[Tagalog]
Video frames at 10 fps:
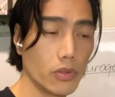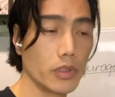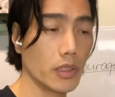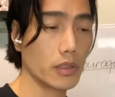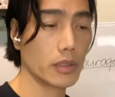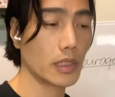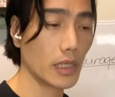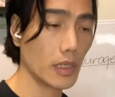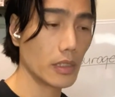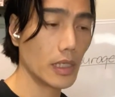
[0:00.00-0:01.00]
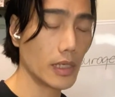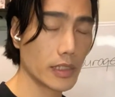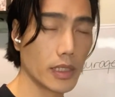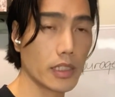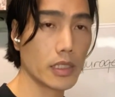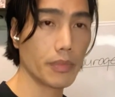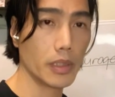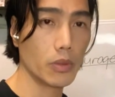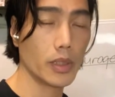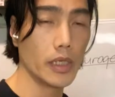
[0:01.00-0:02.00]
ng talagang alakas-lakas na
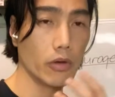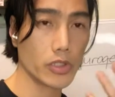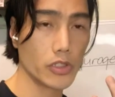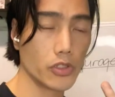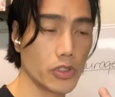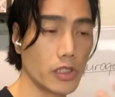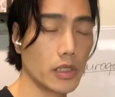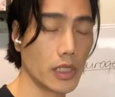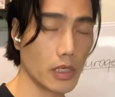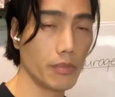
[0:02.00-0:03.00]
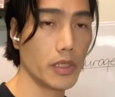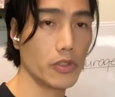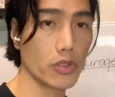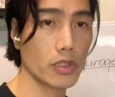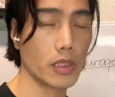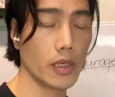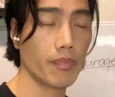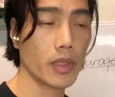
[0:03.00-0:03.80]
paniniwala ko sa Diyos na talaga may Diyos na